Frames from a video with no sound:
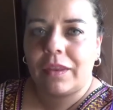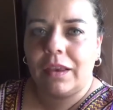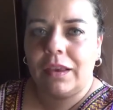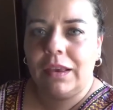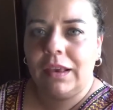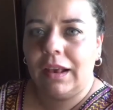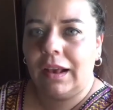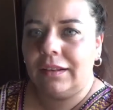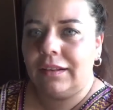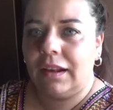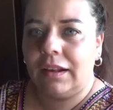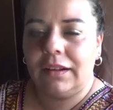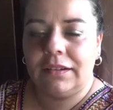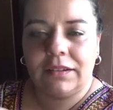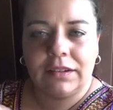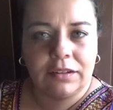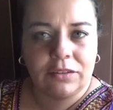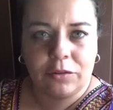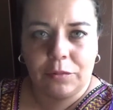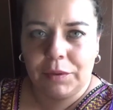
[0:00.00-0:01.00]
y allá
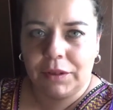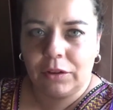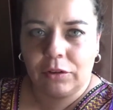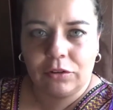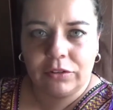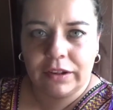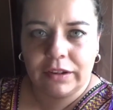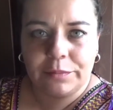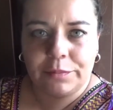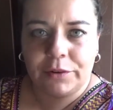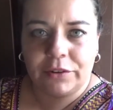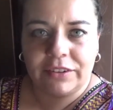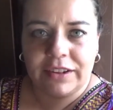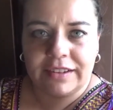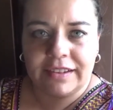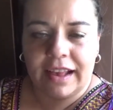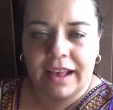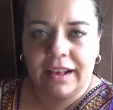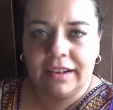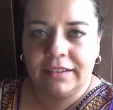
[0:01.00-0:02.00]
estás comiendo cosas
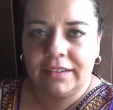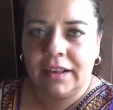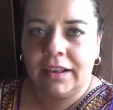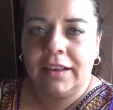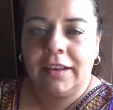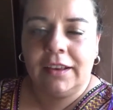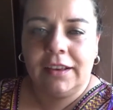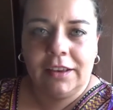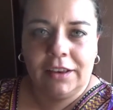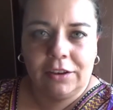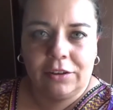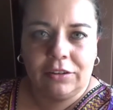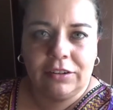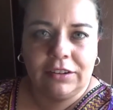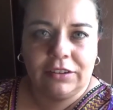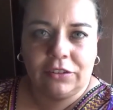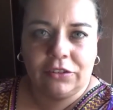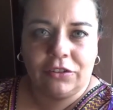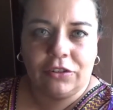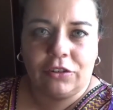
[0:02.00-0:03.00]
procesadas y con
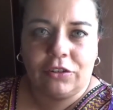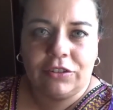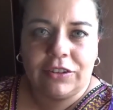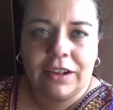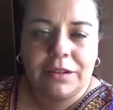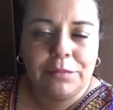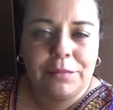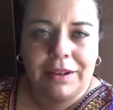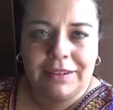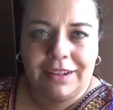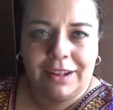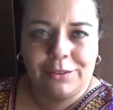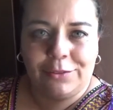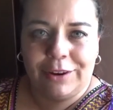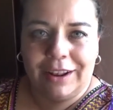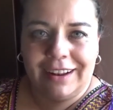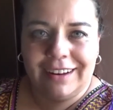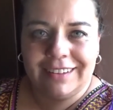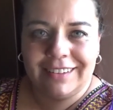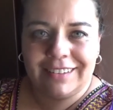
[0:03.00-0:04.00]
esto son cosas más
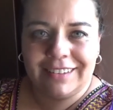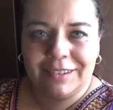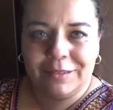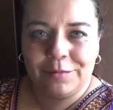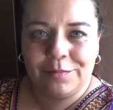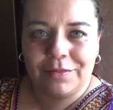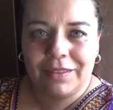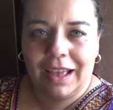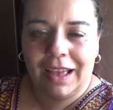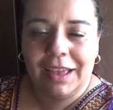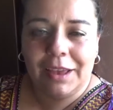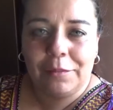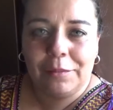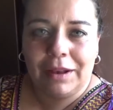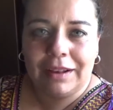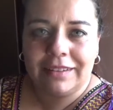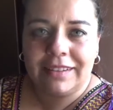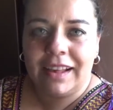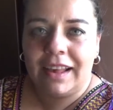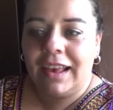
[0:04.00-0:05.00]
naturales.
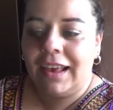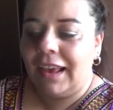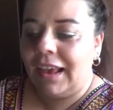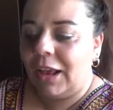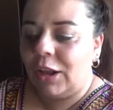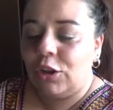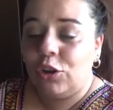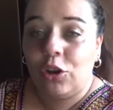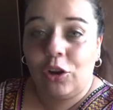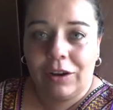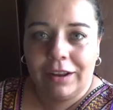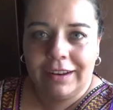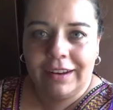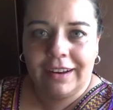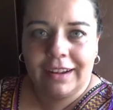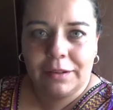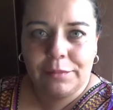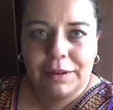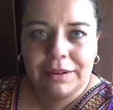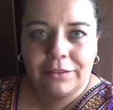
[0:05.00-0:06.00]
Además, no
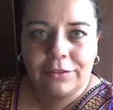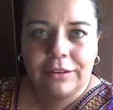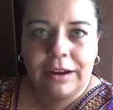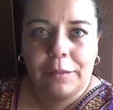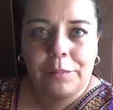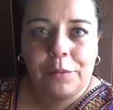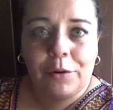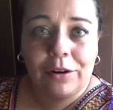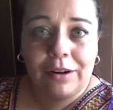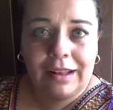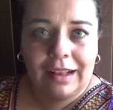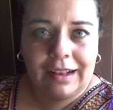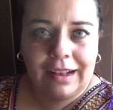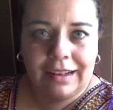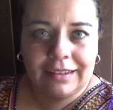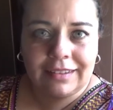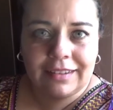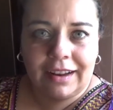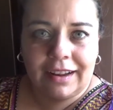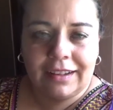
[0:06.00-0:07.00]
generas basura por la
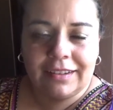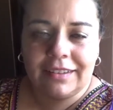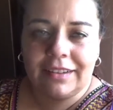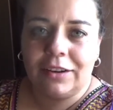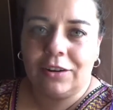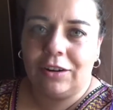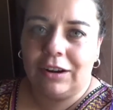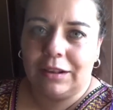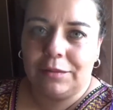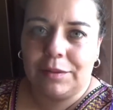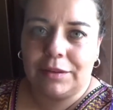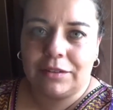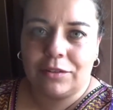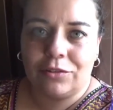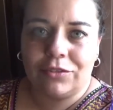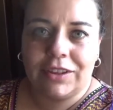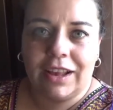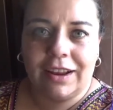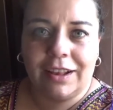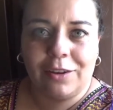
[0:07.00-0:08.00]
cáscara, si no las vas a
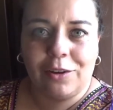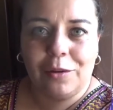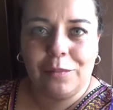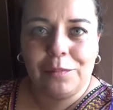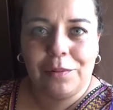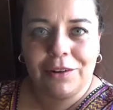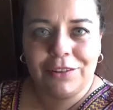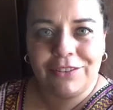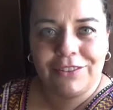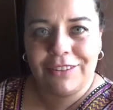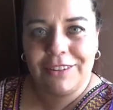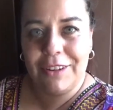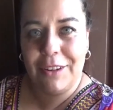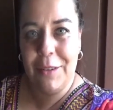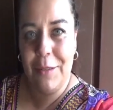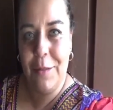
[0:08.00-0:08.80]
usar en compost.